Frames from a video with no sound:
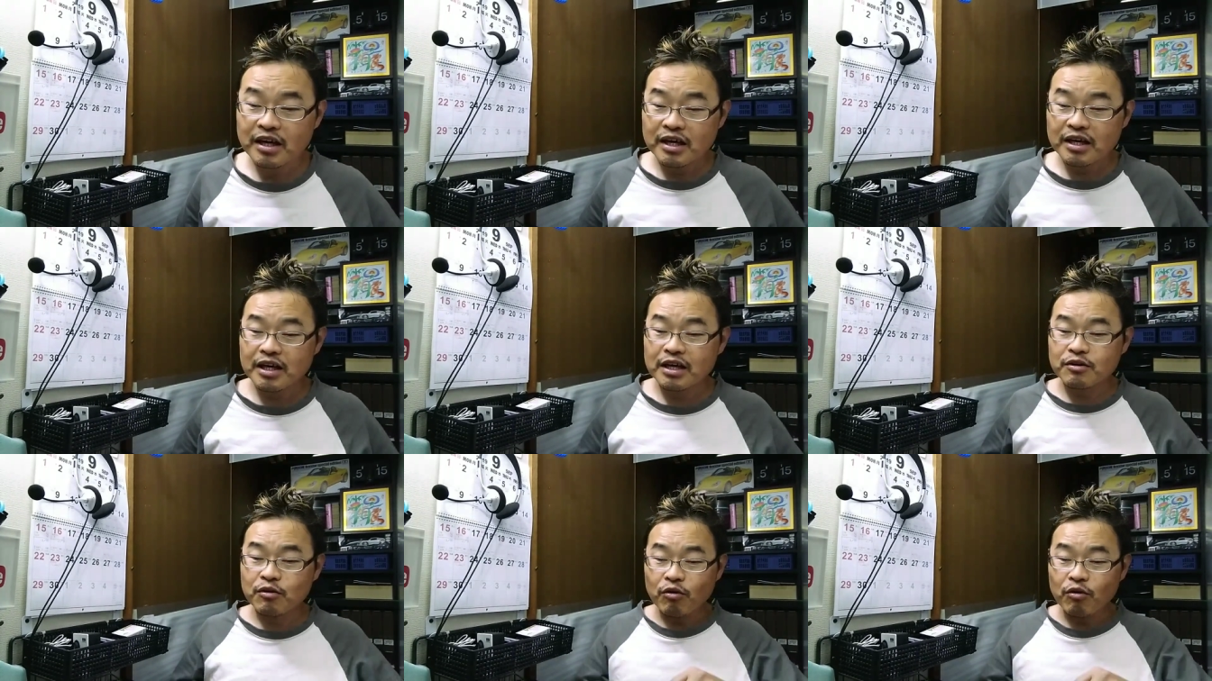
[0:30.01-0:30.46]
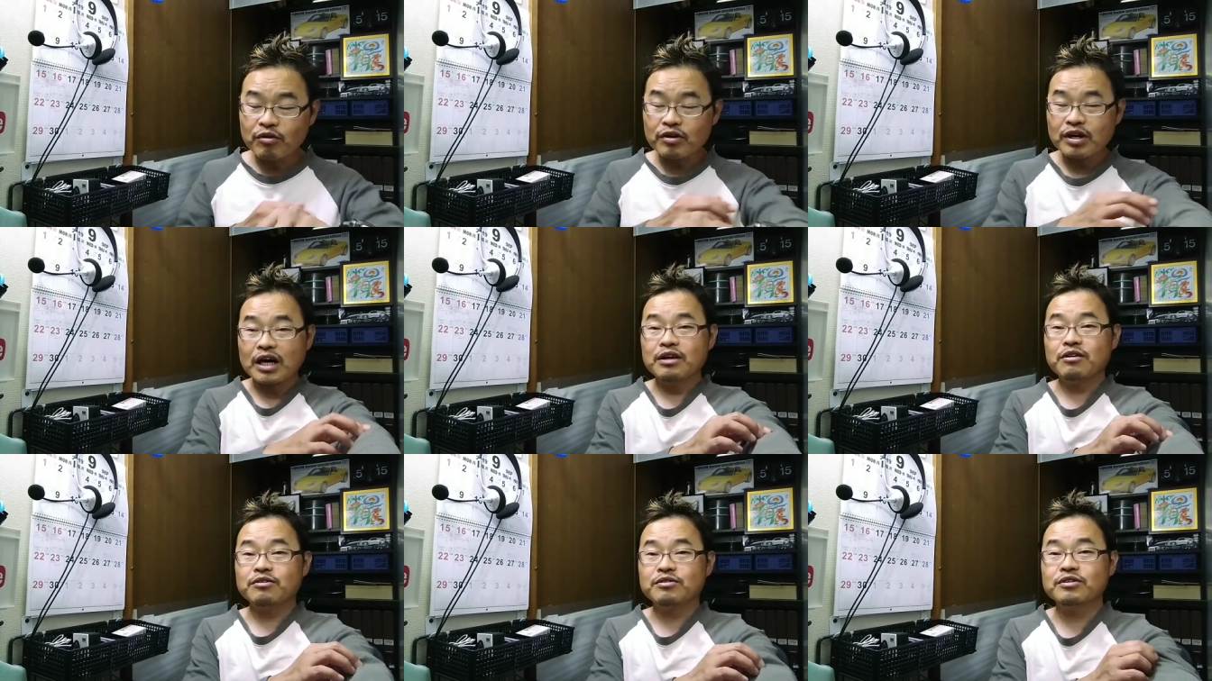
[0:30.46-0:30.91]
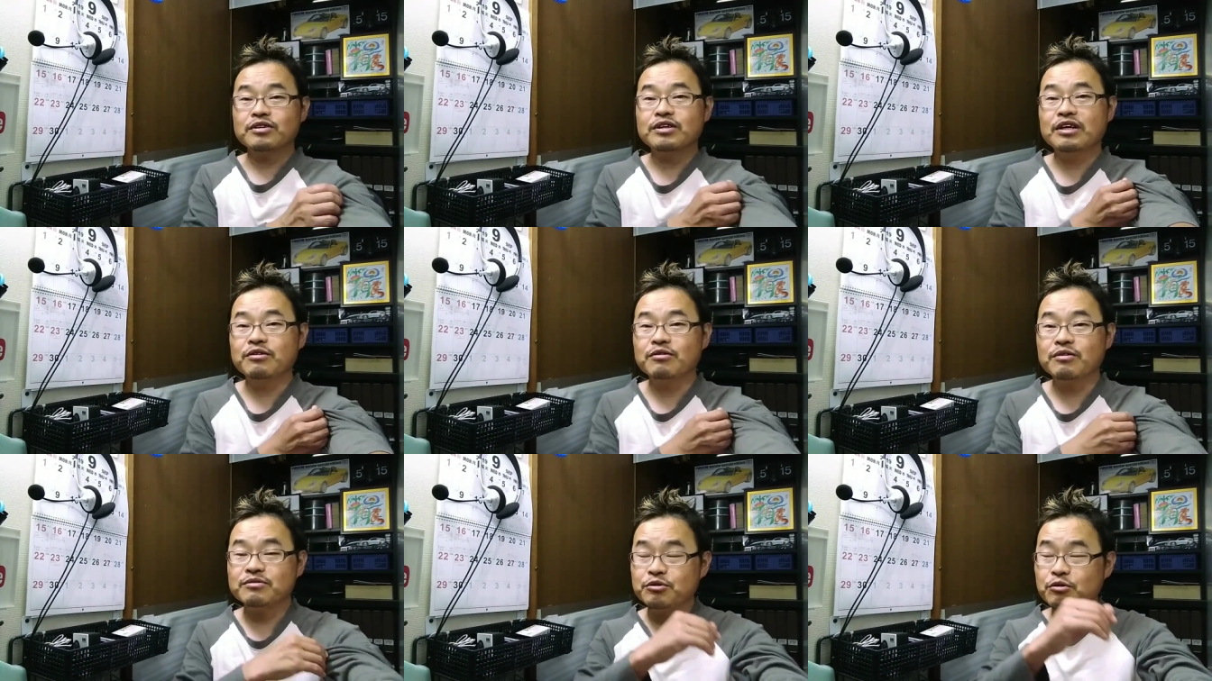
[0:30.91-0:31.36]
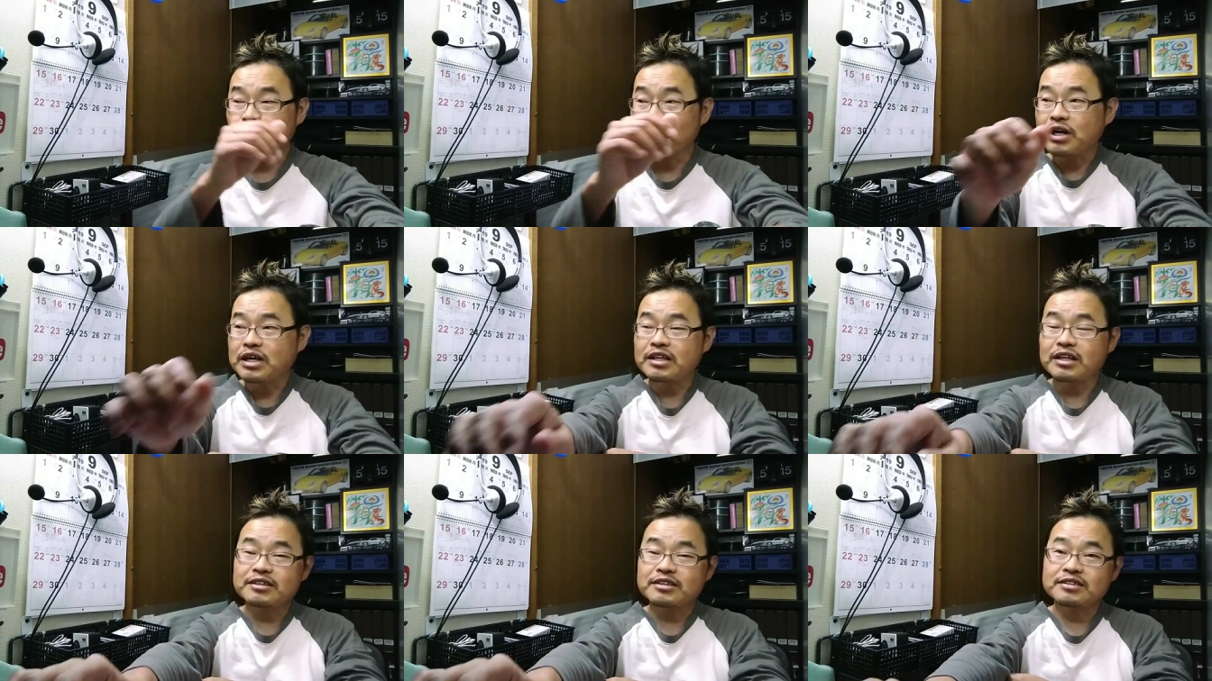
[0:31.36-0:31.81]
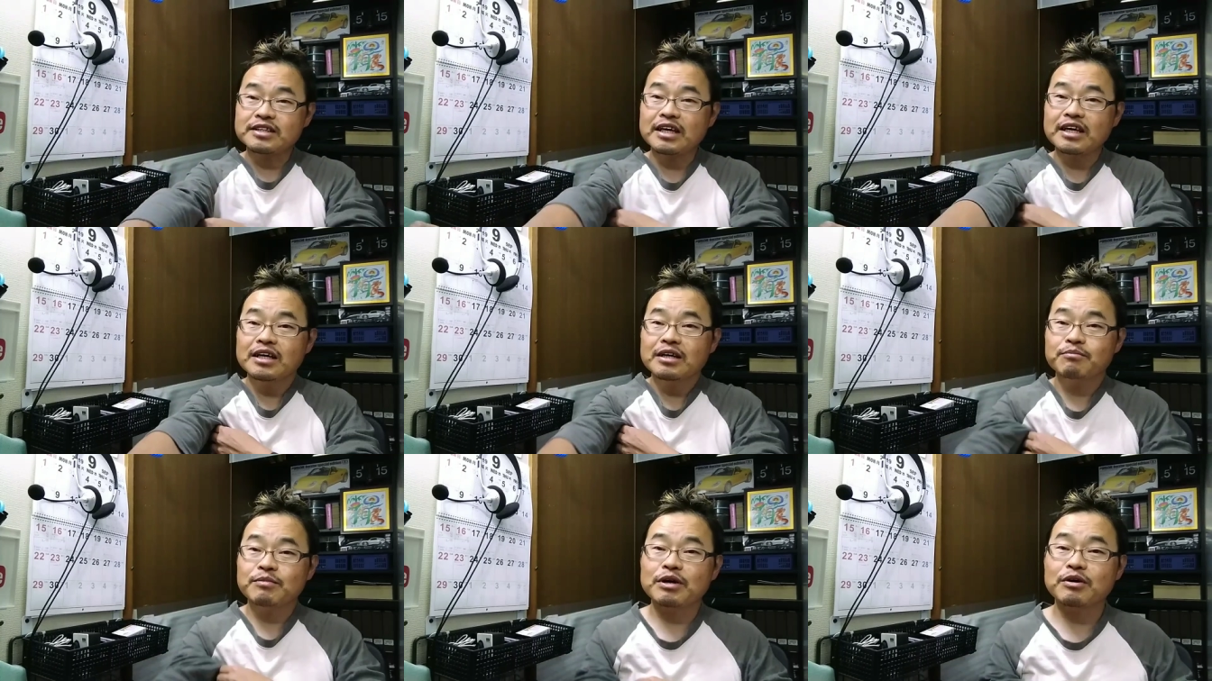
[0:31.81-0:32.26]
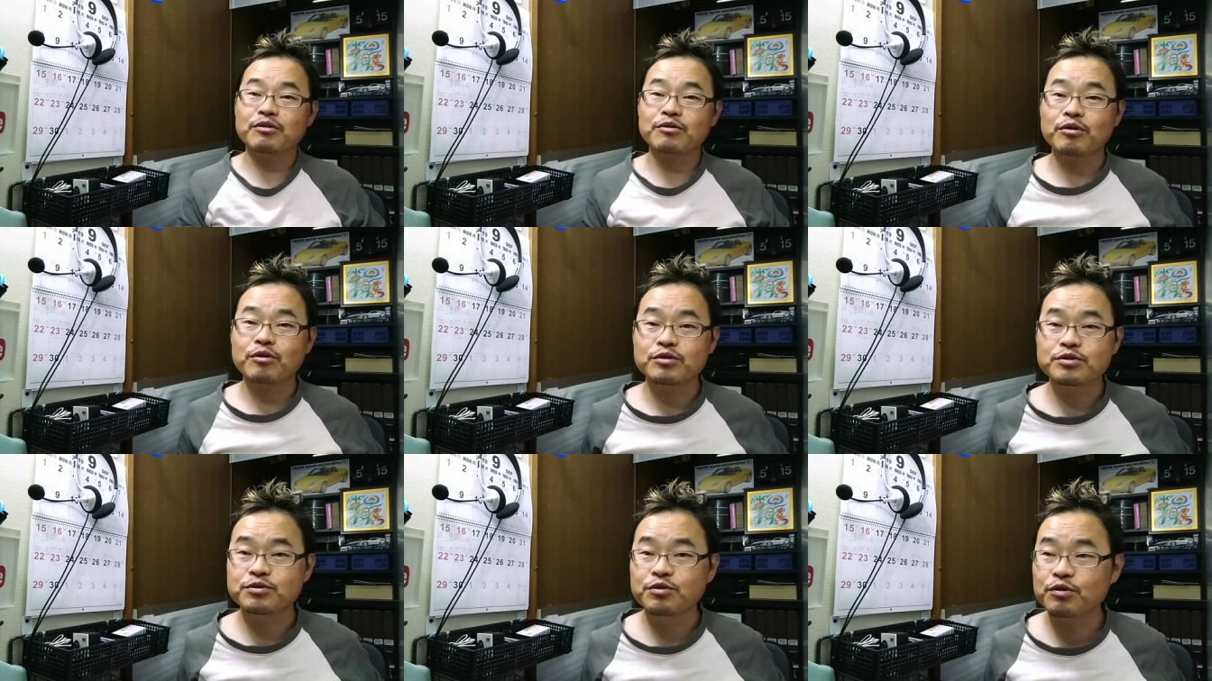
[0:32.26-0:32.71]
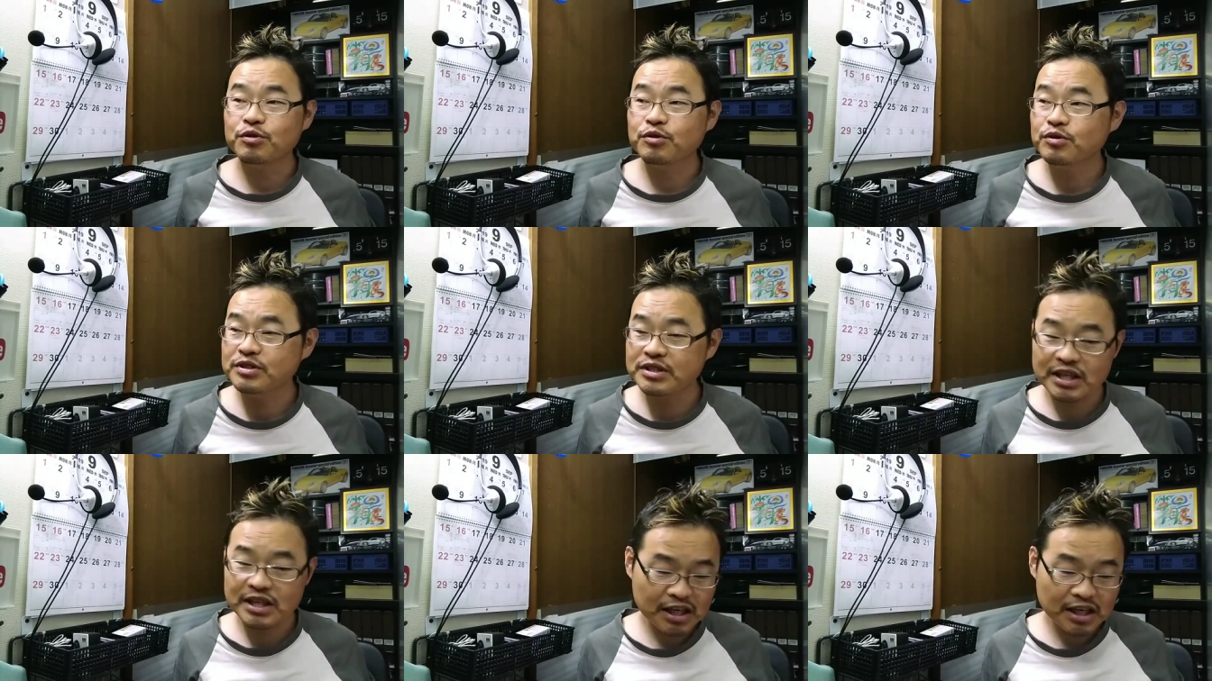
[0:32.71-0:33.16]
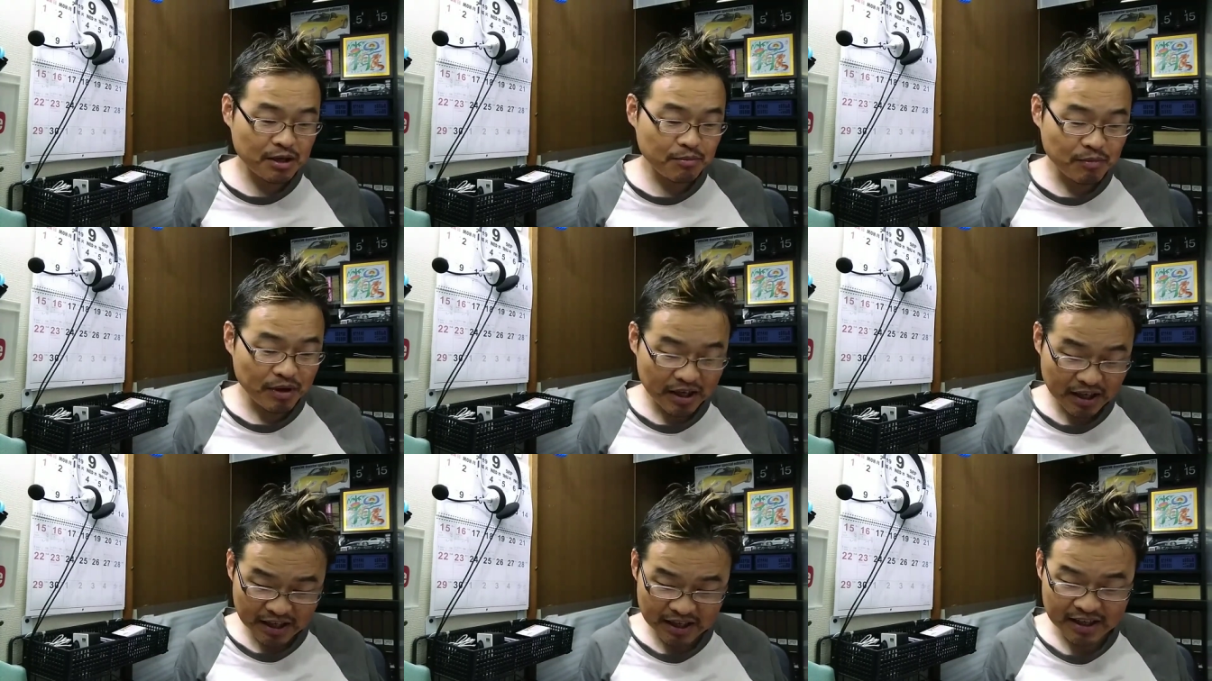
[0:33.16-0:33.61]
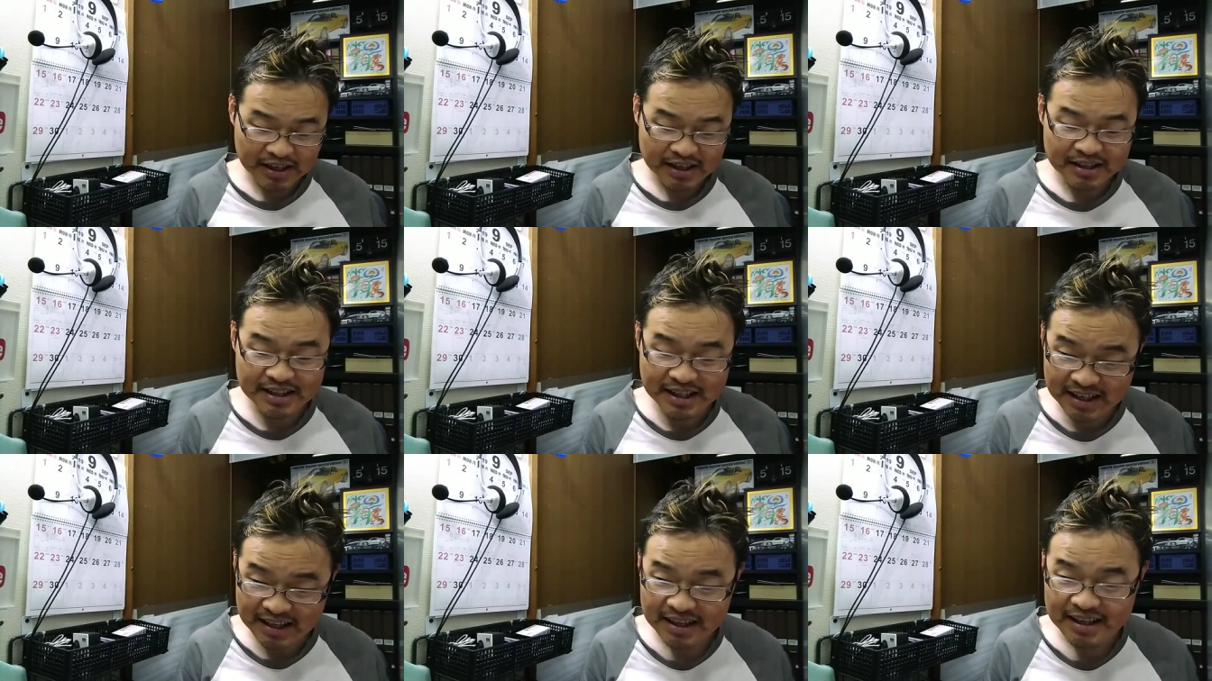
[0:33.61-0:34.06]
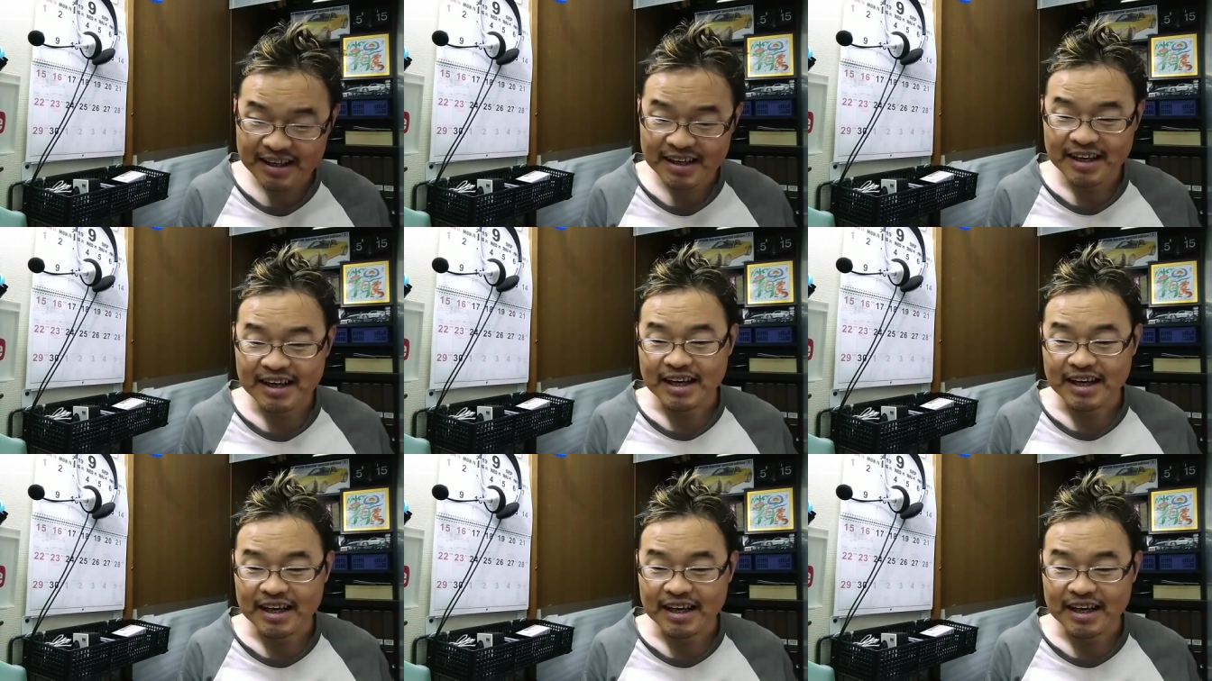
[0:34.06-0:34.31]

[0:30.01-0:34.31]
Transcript: えー、今回の動画はですね、まあ、この増税前、ね、